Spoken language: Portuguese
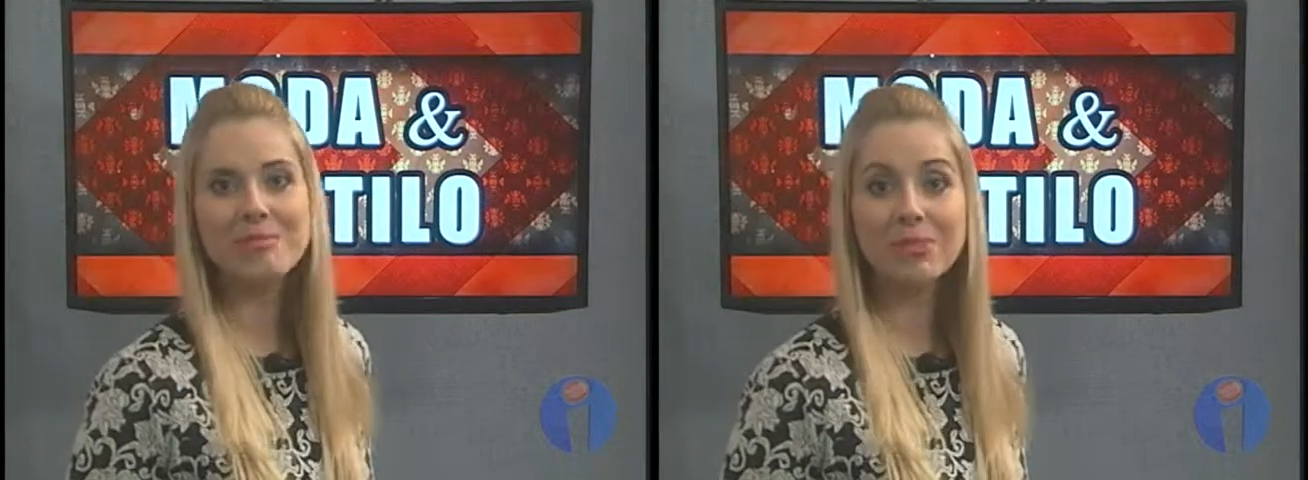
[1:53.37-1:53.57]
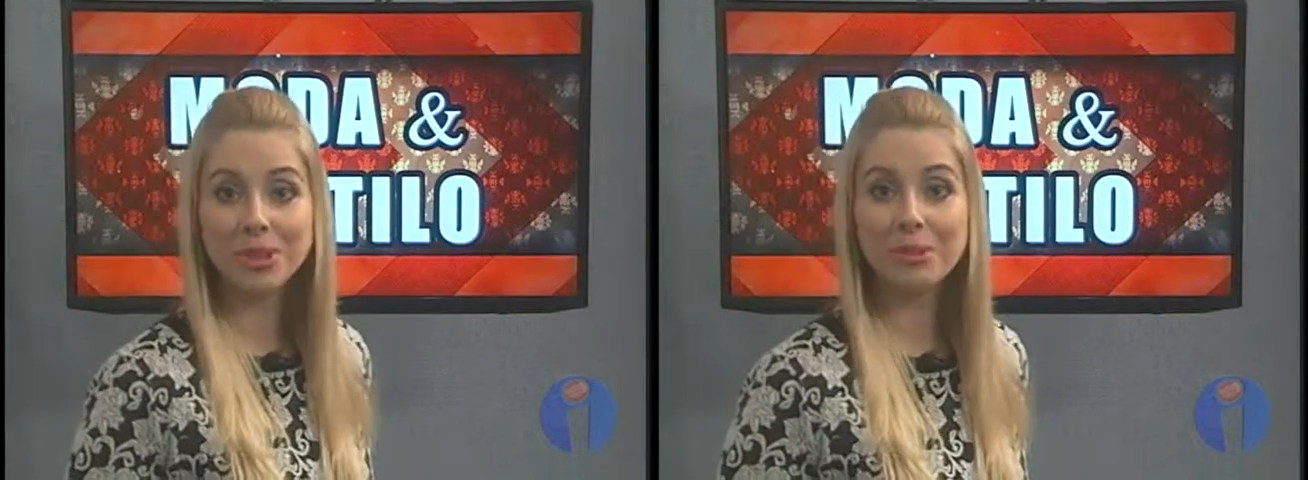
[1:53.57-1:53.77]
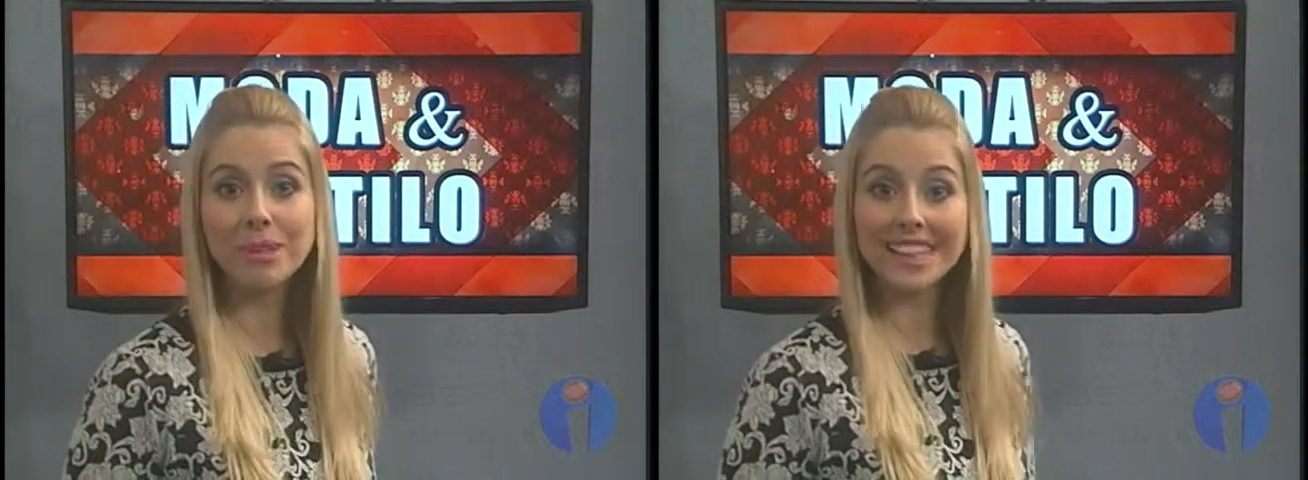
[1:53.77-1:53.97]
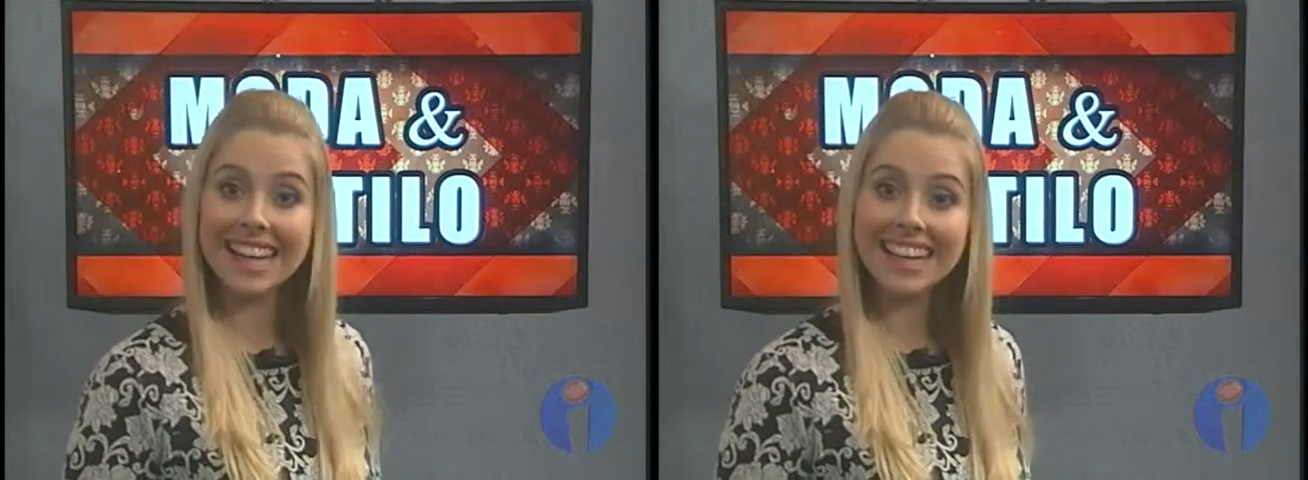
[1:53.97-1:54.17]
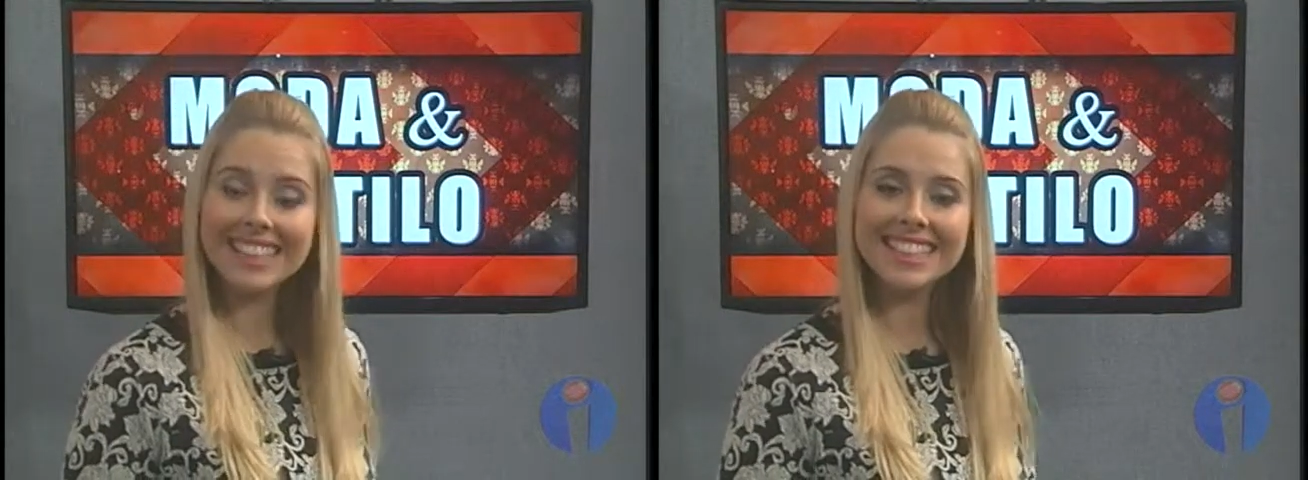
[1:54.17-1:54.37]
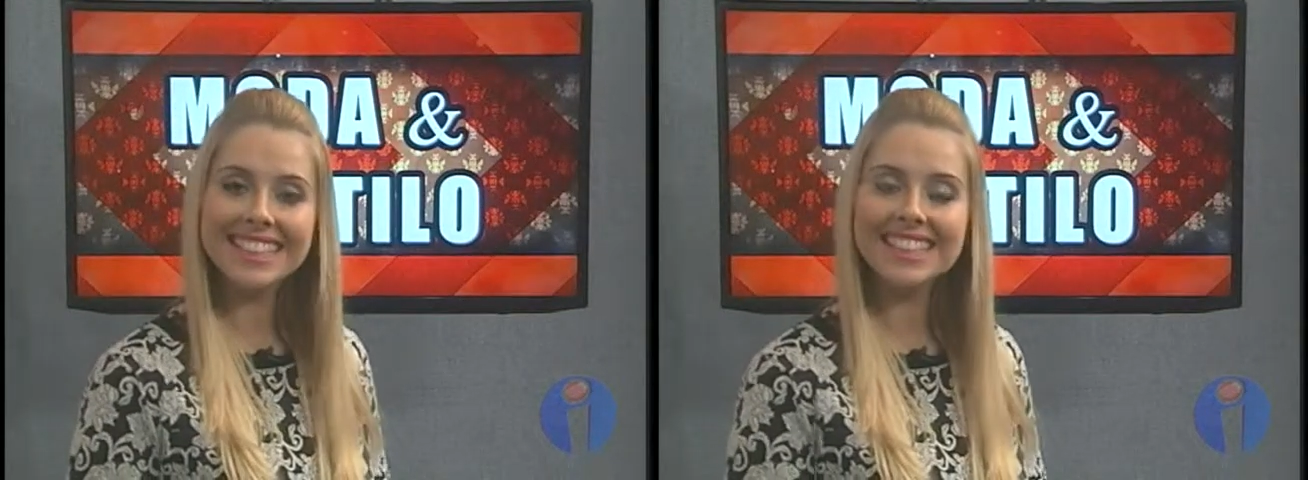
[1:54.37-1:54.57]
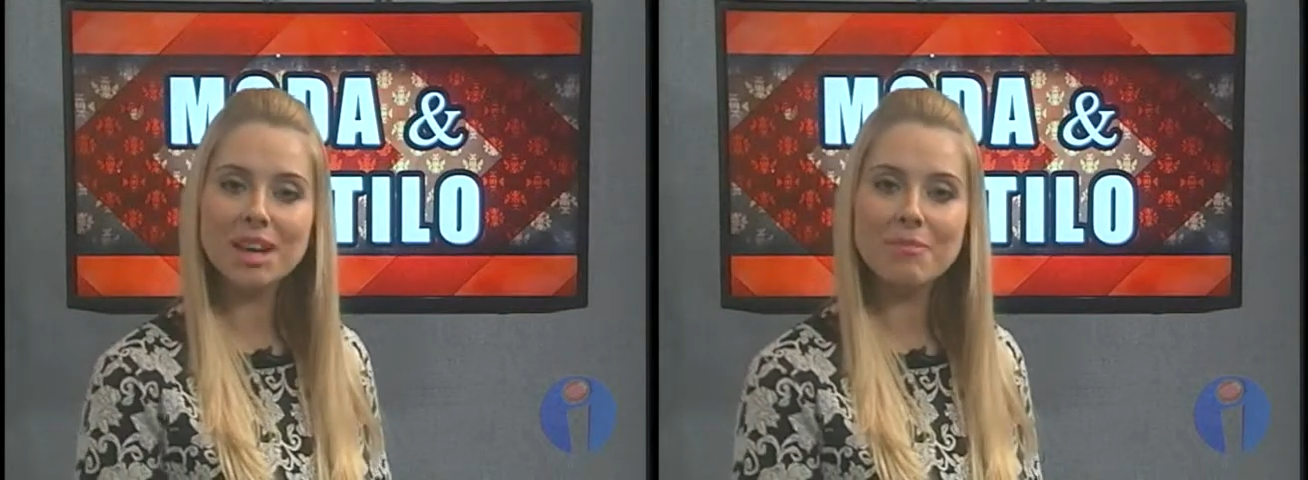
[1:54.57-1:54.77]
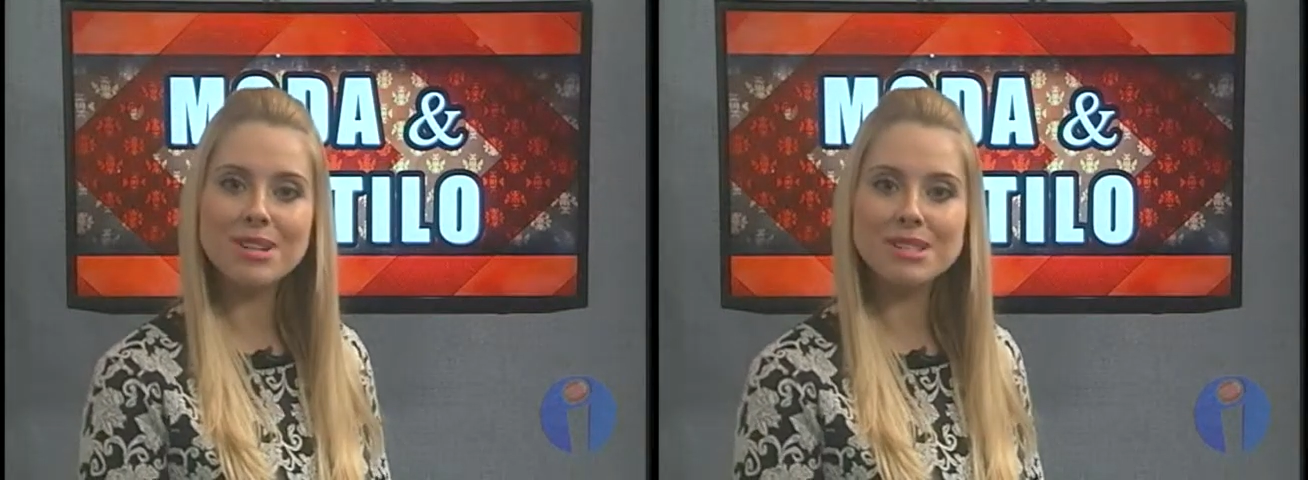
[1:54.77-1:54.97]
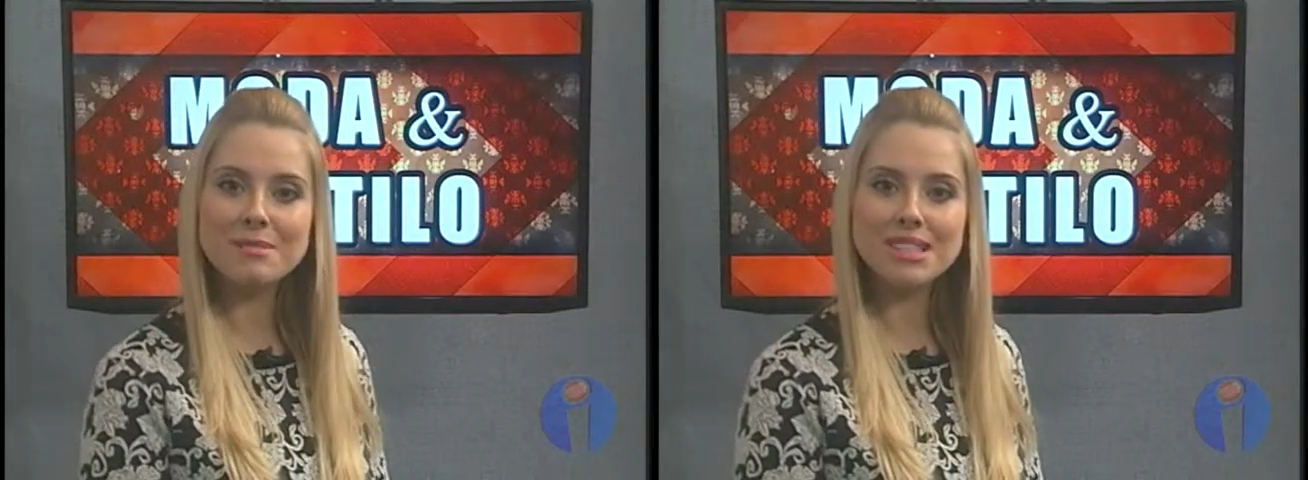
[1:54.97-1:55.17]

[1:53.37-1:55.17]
Muito obrigada e até a próxima